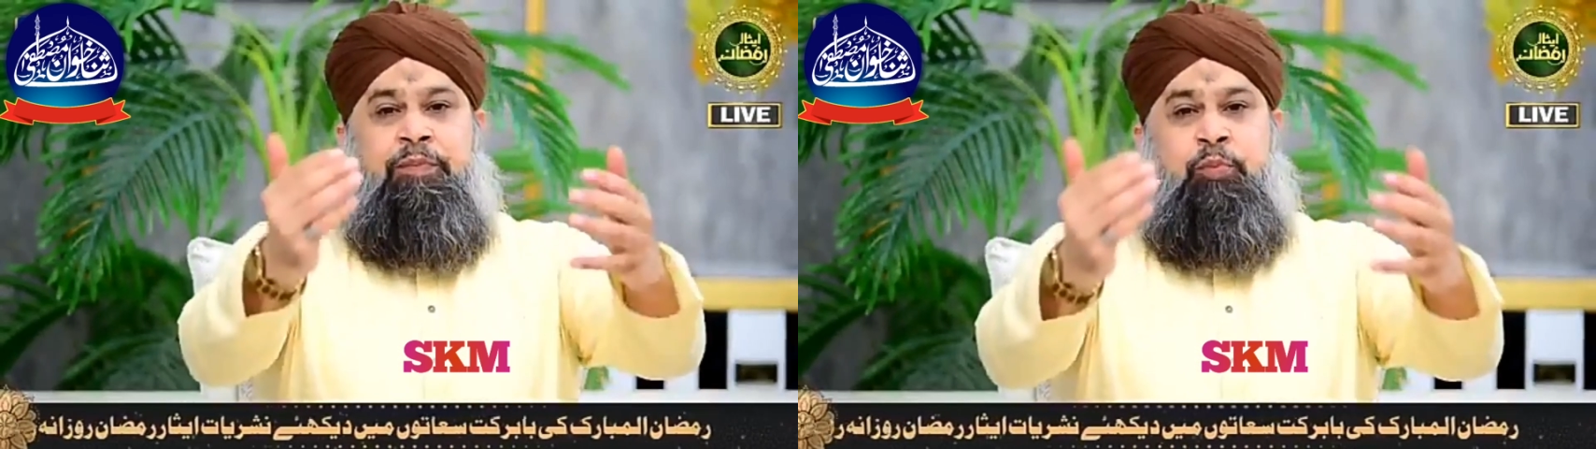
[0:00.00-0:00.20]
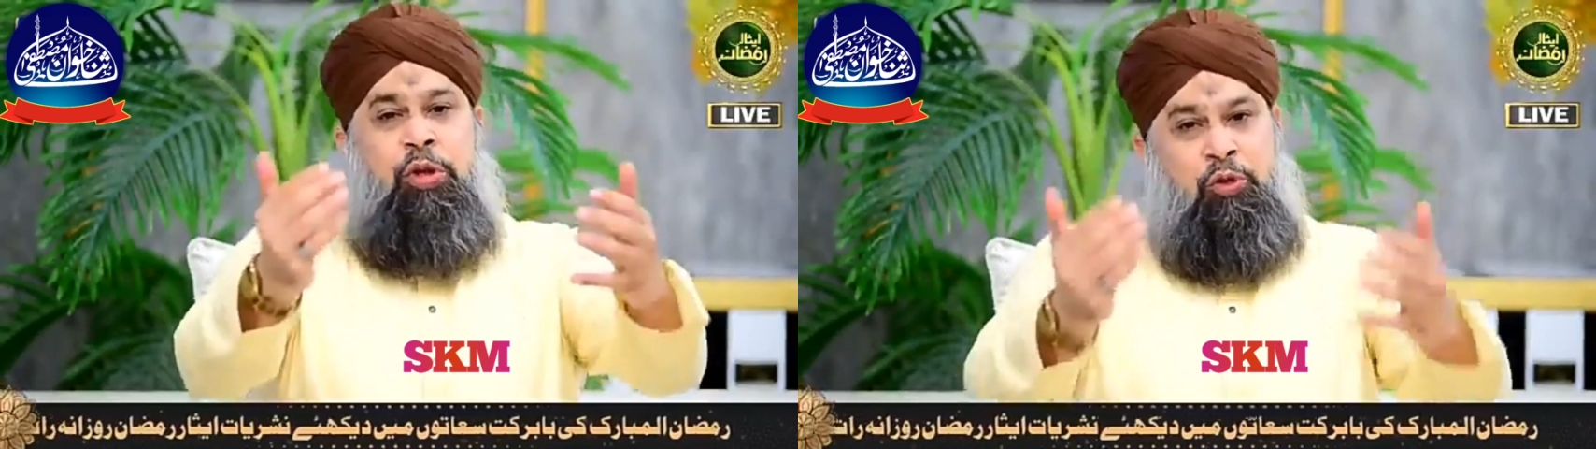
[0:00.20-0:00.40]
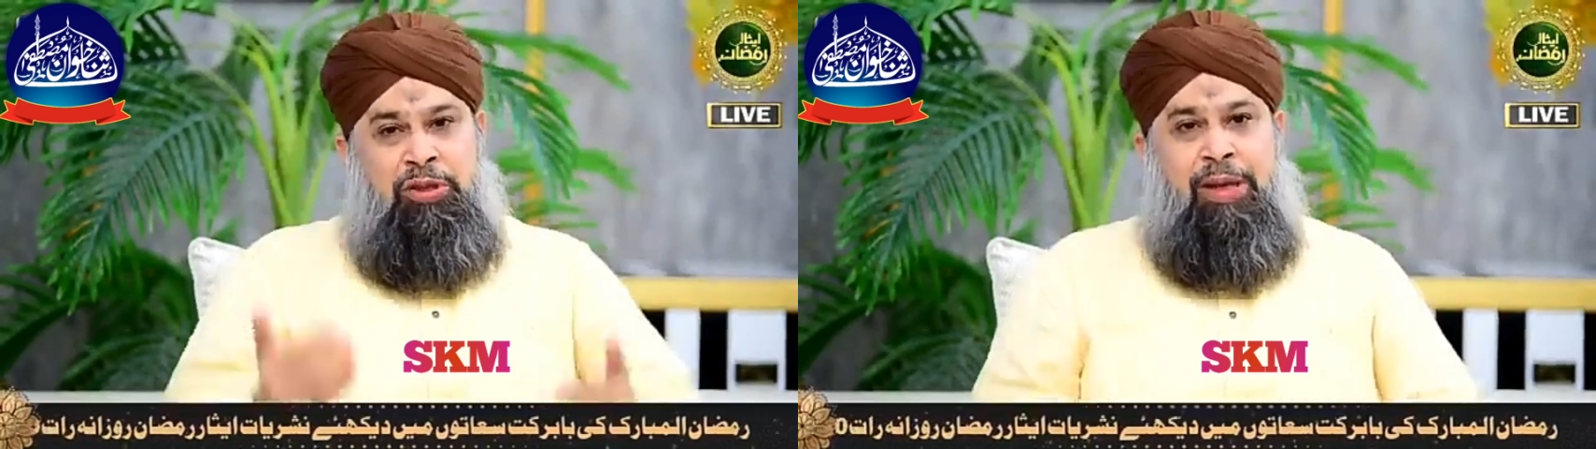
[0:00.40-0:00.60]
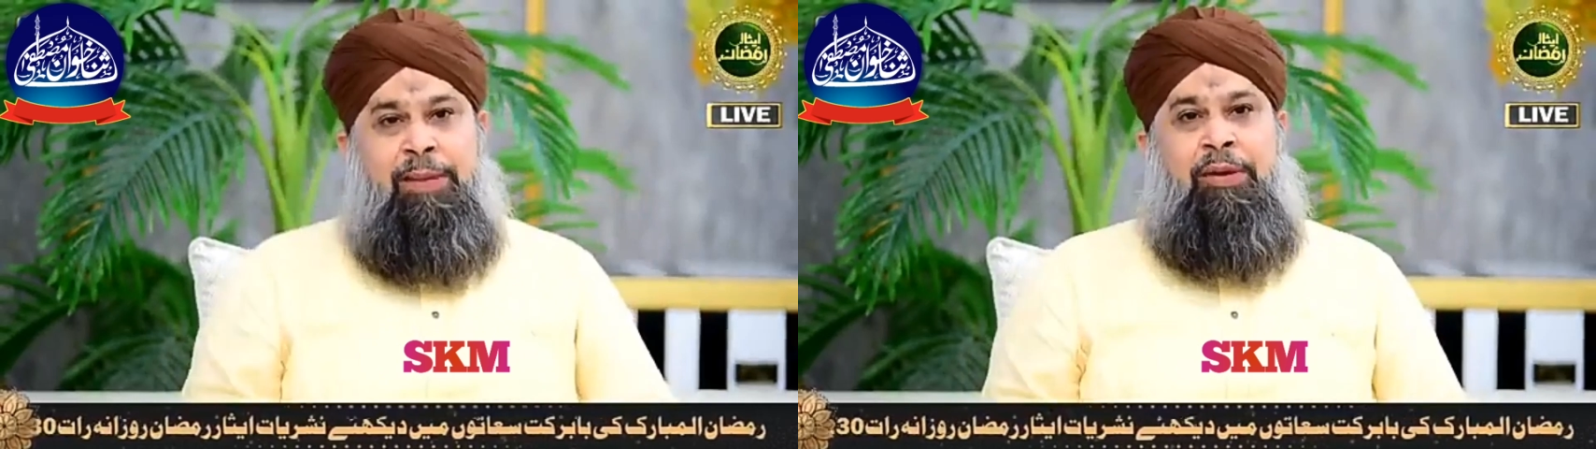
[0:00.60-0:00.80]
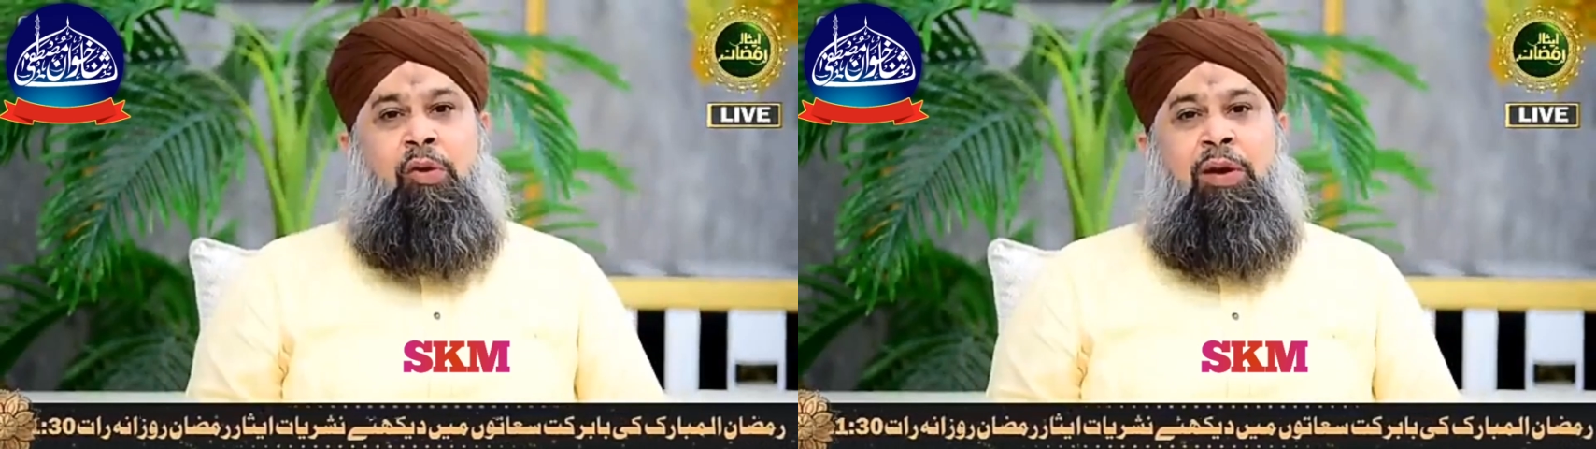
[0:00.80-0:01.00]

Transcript: पूरी दुनिया में लोग